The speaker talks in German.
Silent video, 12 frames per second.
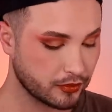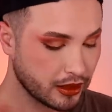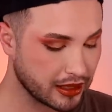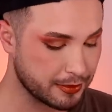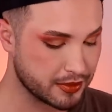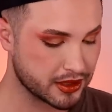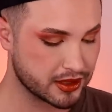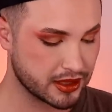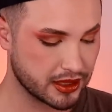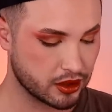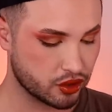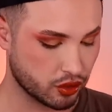gibt es
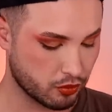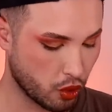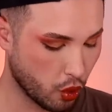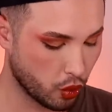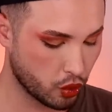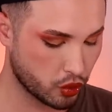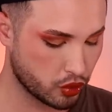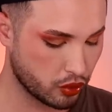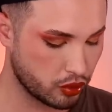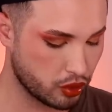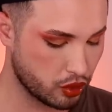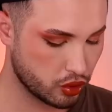in so einem
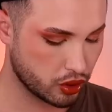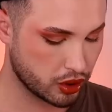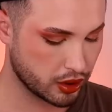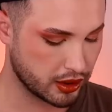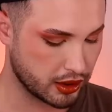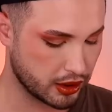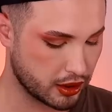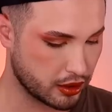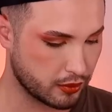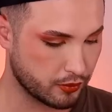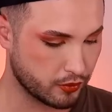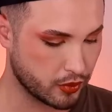Holo-Look, in
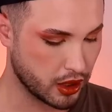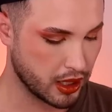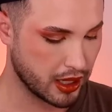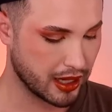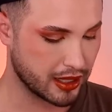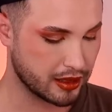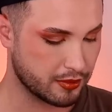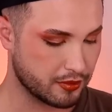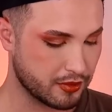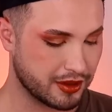ähm, einem